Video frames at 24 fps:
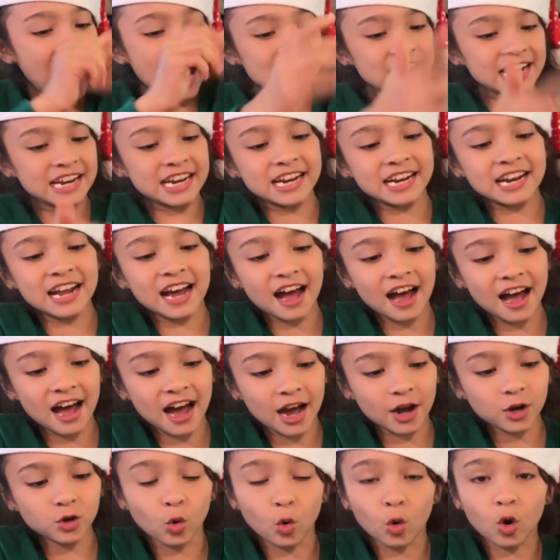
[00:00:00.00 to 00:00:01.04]
อันนี้นะคะ
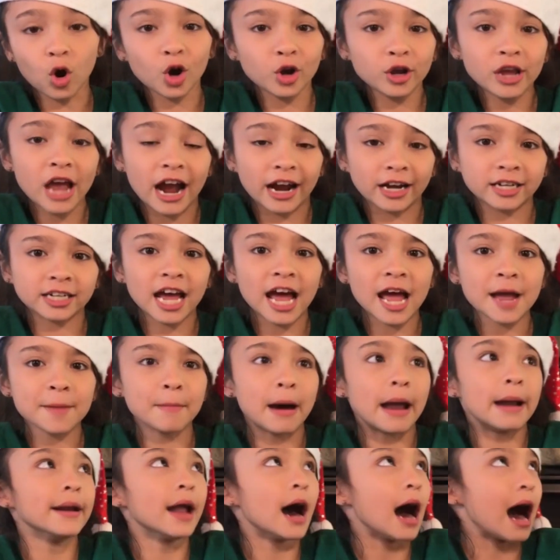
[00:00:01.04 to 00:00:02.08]
หนูก็อยากได้
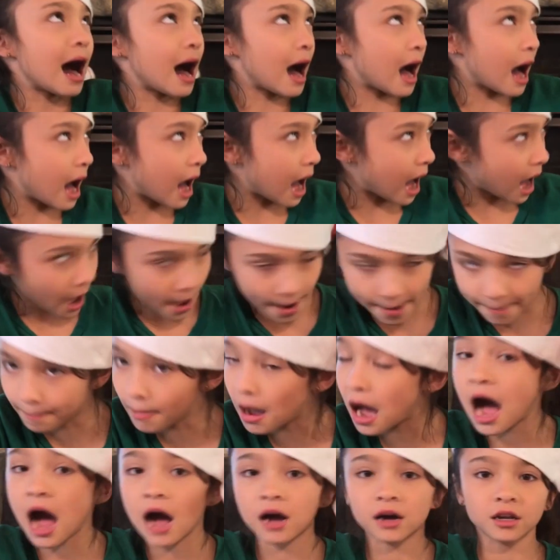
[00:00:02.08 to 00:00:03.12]
มานาน
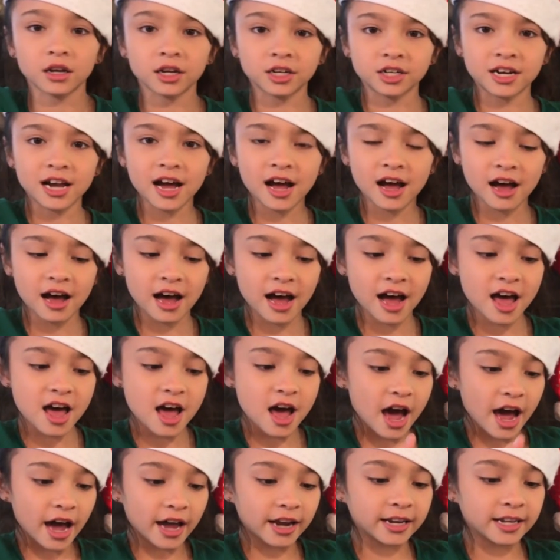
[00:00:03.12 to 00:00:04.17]
มากเลยนะคะ
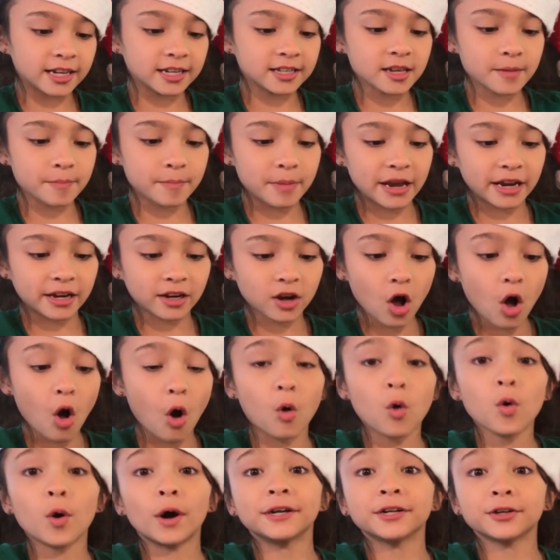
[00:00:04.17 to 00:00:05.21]
อันนี้จะเป็นขอ
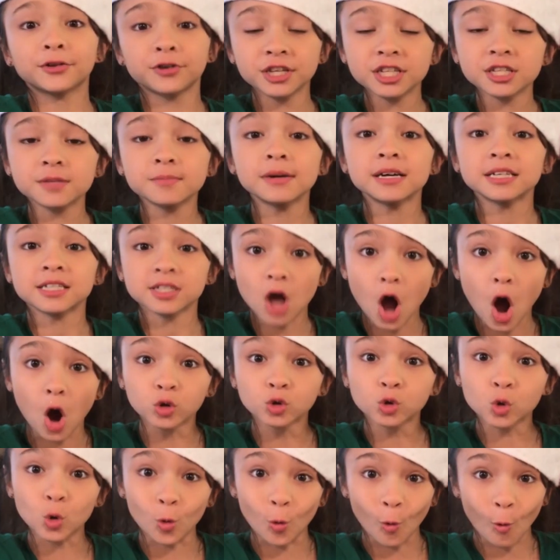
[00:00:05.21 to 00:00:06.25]
งขวัญคริสต์มาสของ
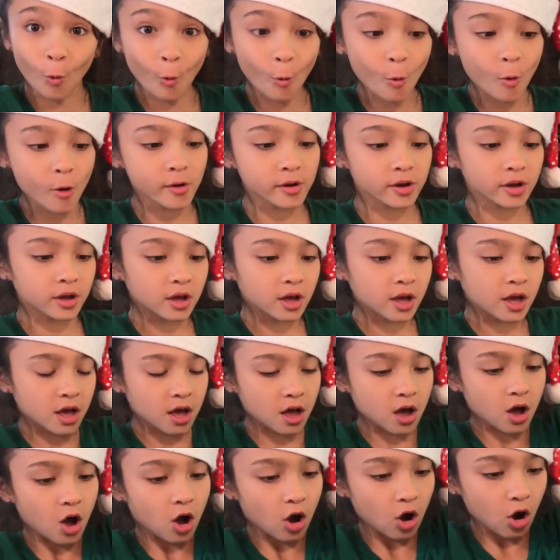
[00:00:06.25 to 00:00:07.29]
หนู
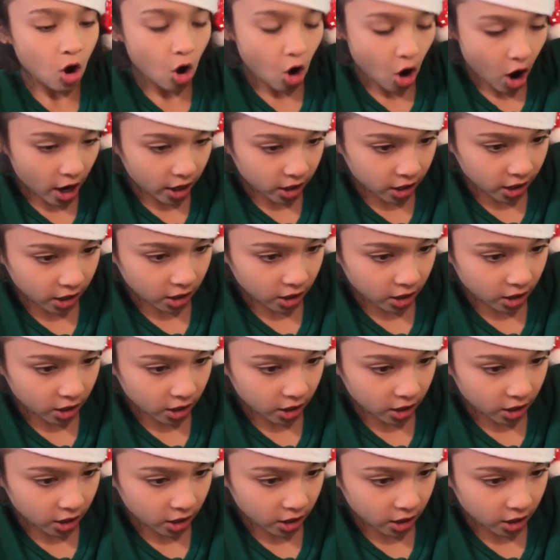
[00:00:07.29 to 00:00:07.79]
ก็อัน